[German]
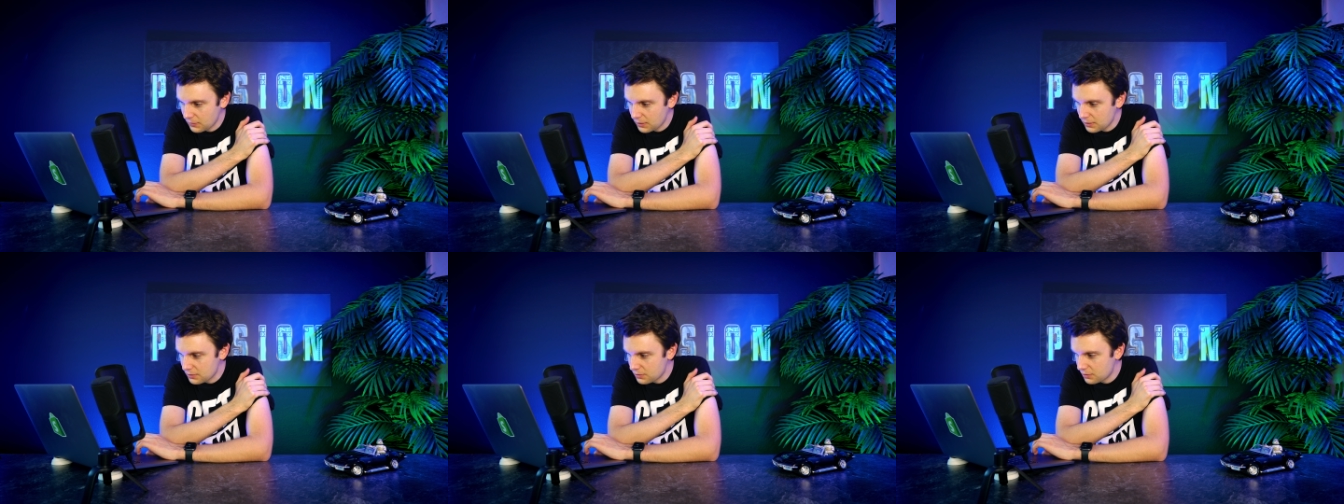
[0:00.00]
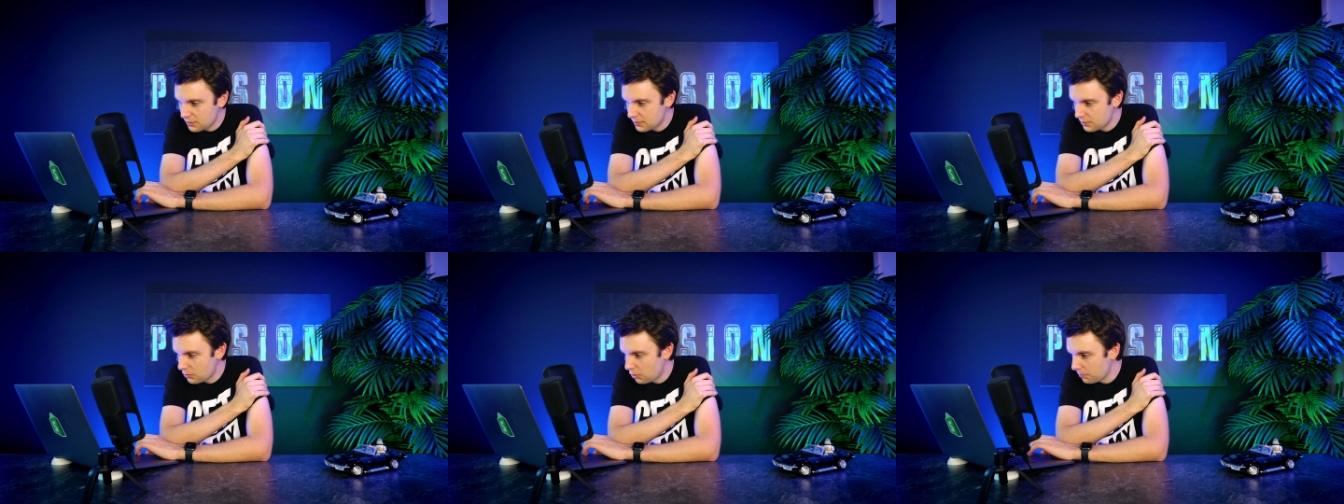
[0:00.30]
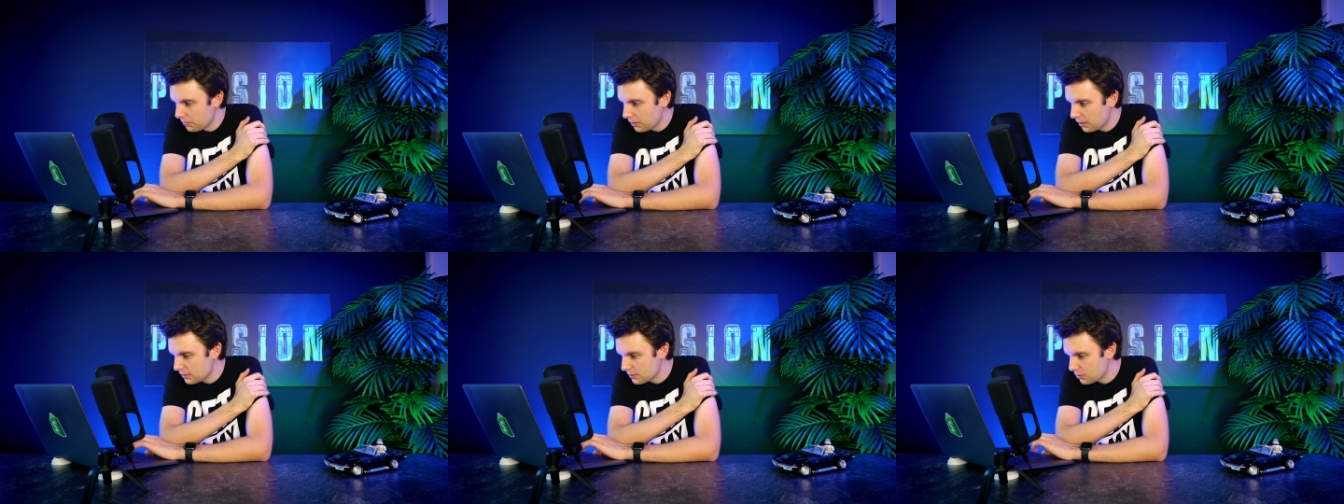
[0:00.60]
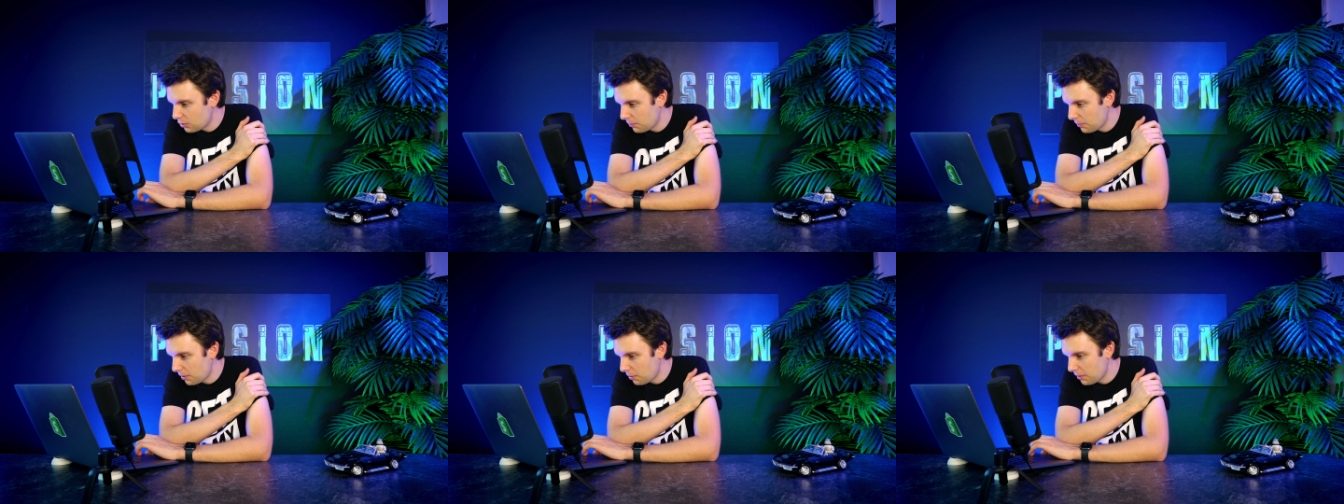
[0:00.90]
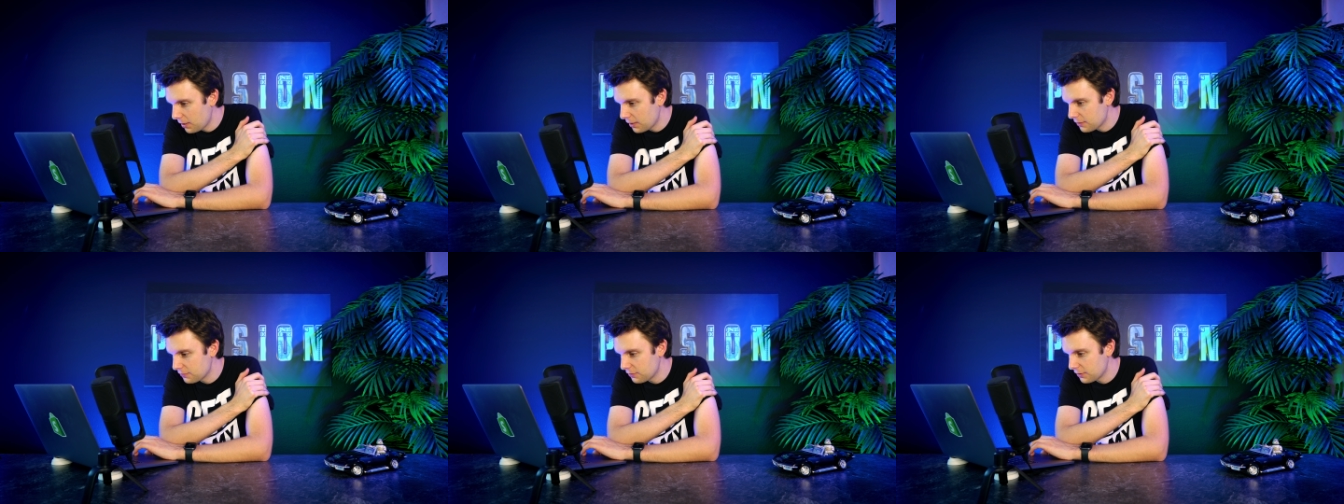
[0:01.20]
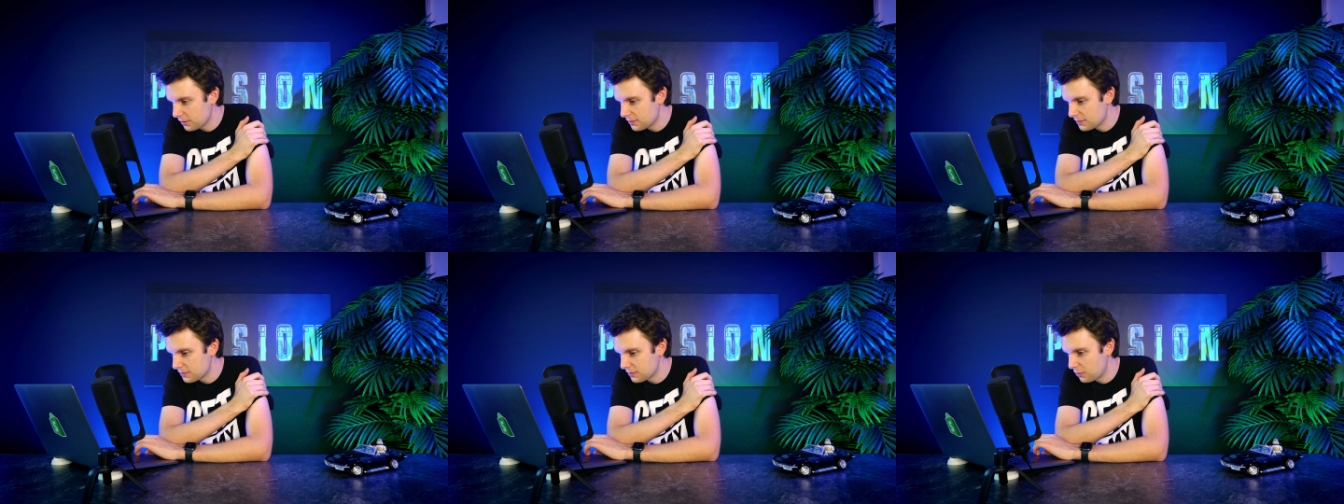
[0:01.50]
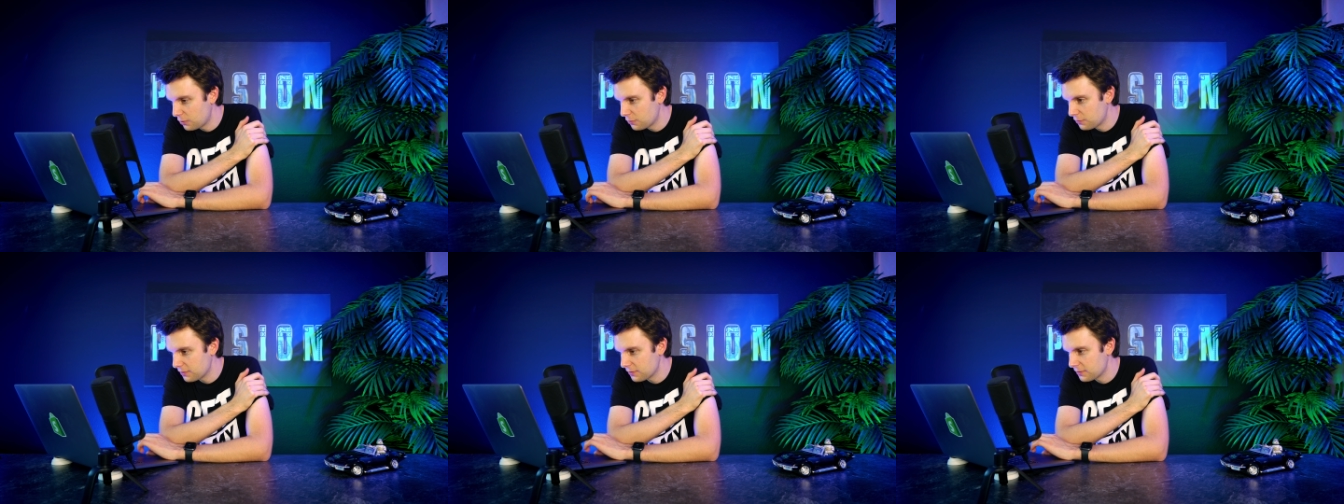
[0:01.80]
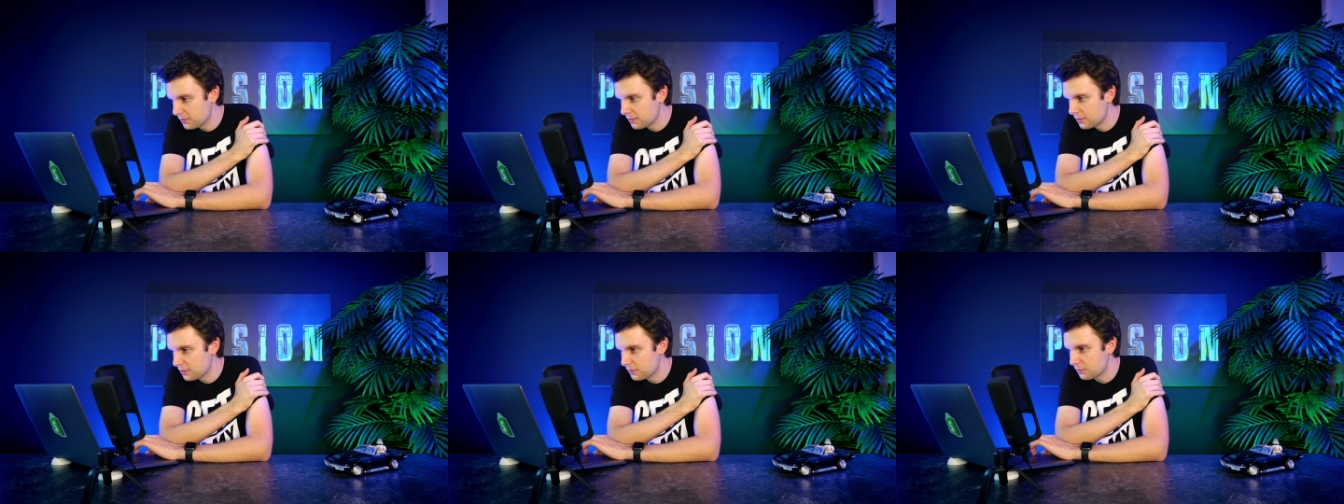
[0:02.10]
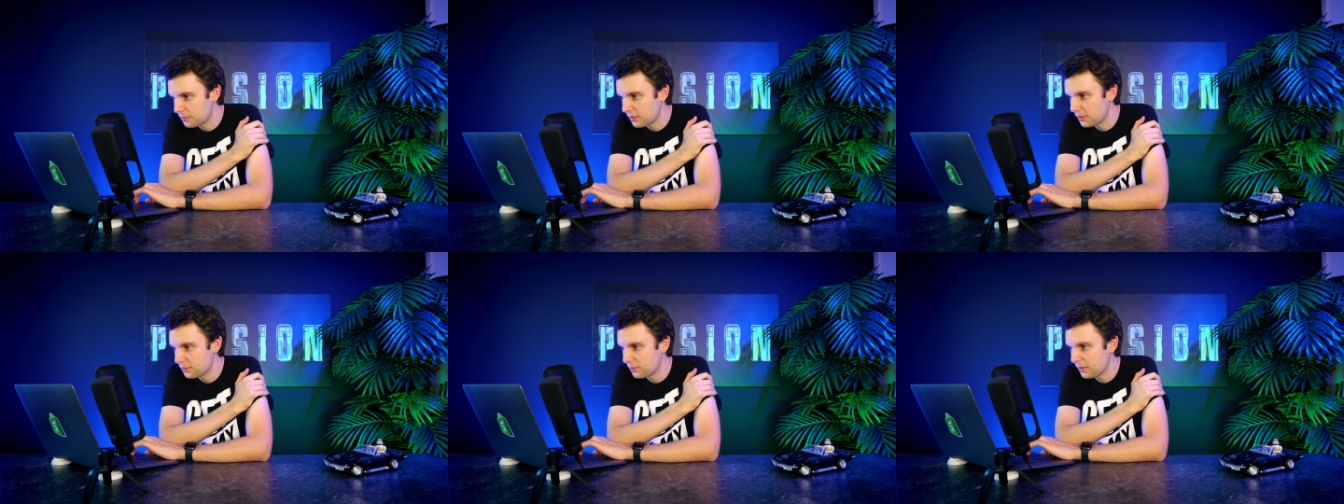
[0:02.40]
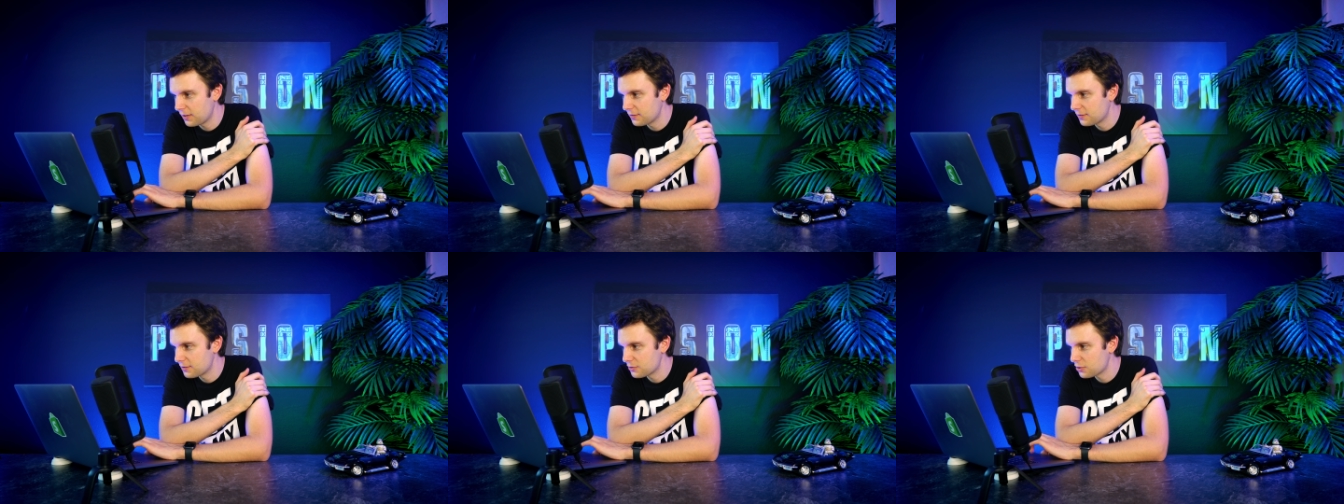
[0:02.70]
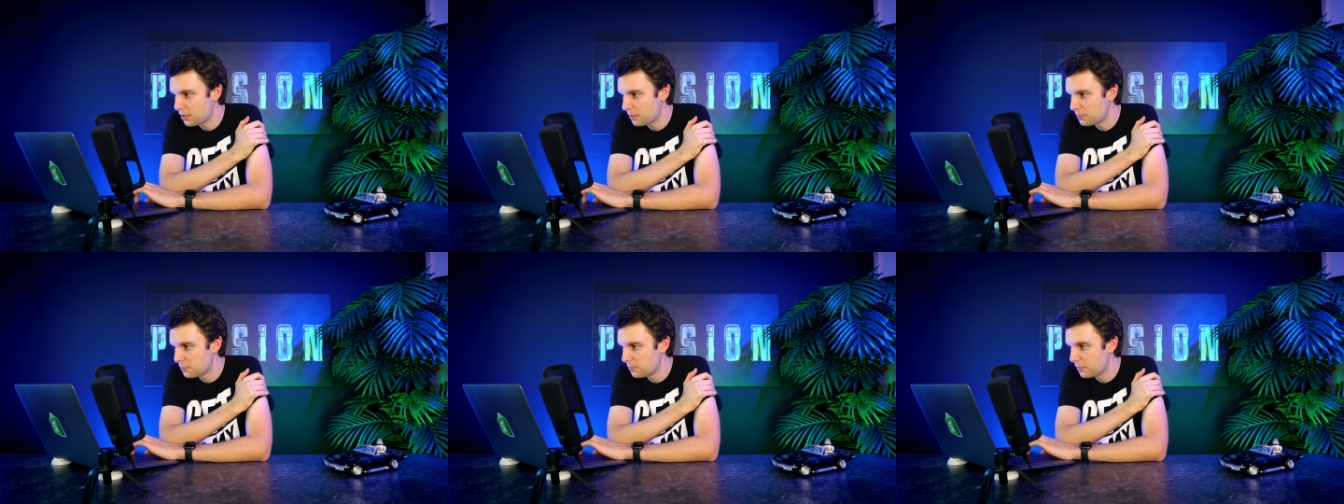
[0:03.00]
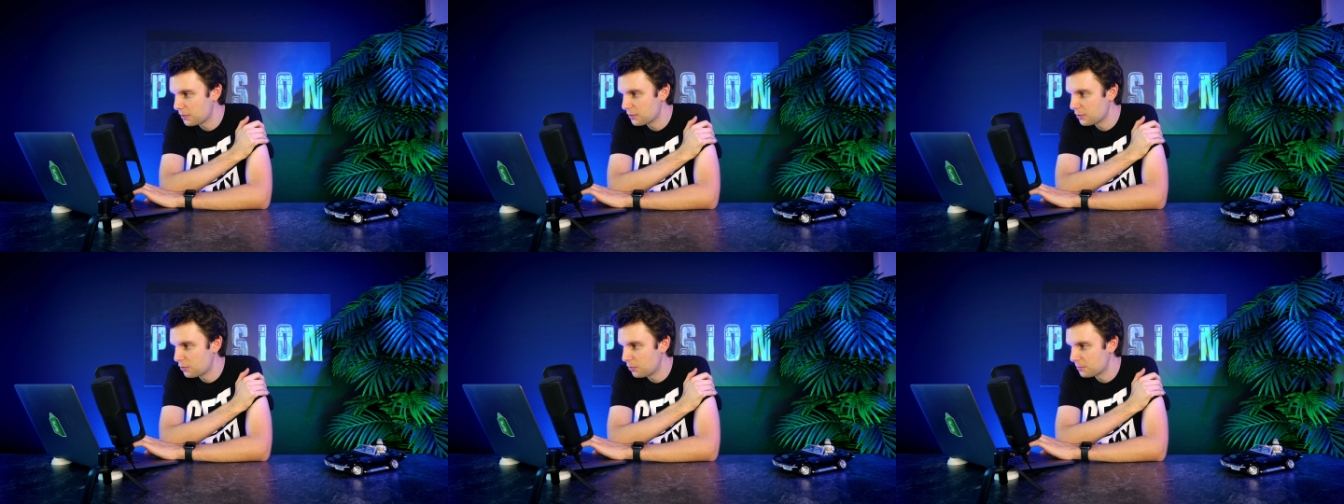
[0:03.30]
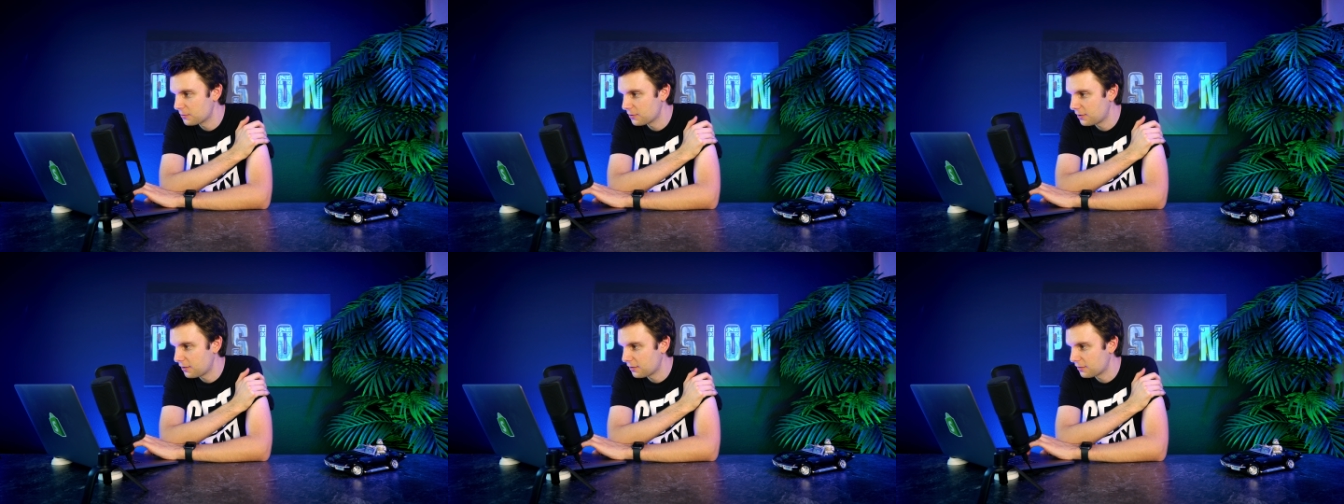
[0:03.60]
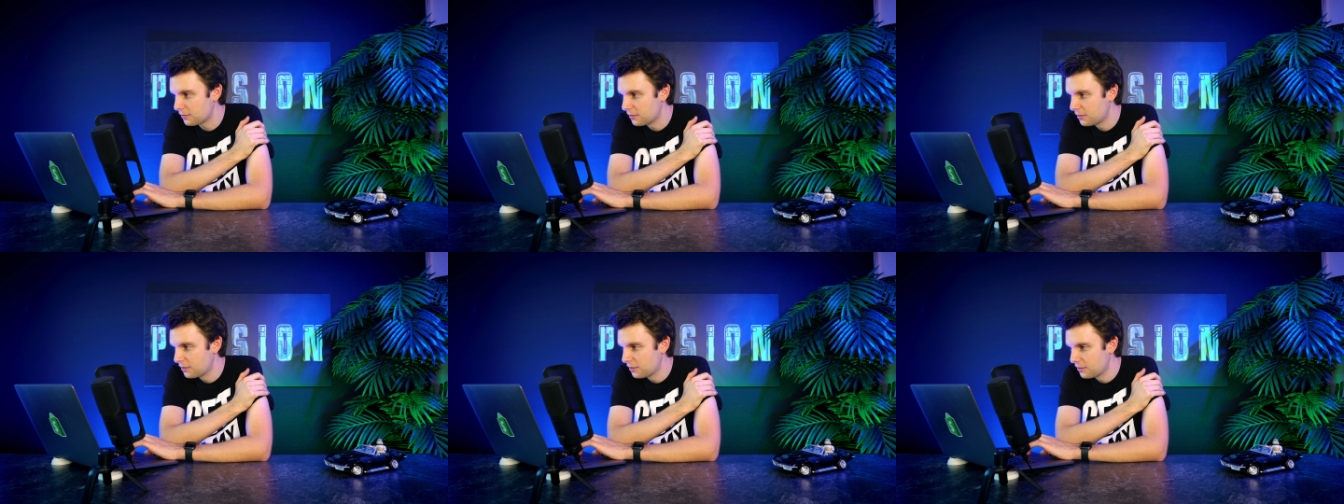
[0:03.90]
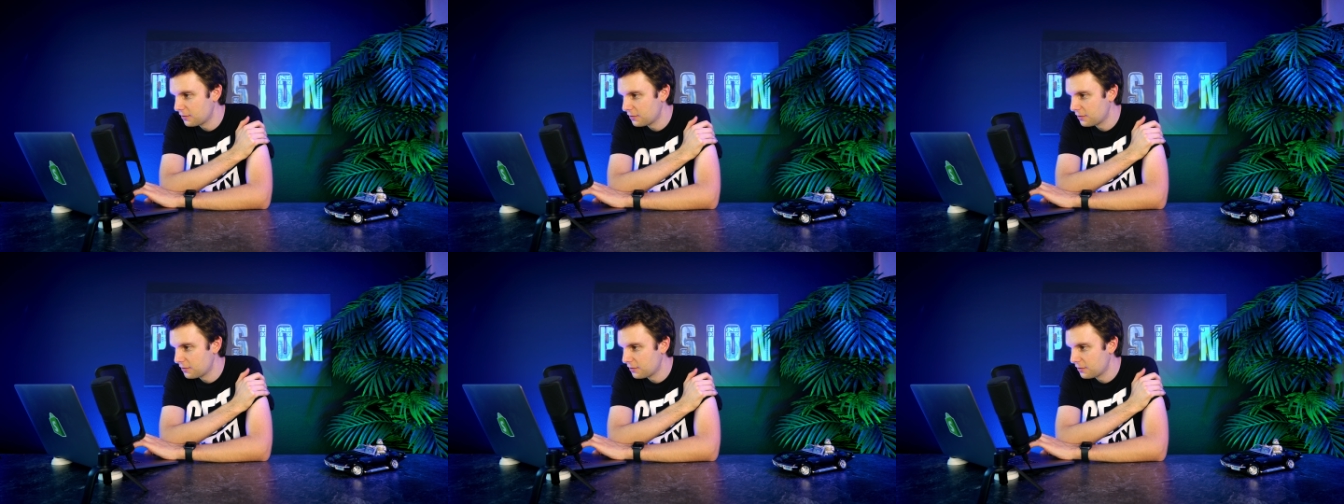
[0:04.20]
ich ich komme ich komm aber einfach nicht drauf, was es ist. Wer es weiß, der schreibt es mal in die Kommentare.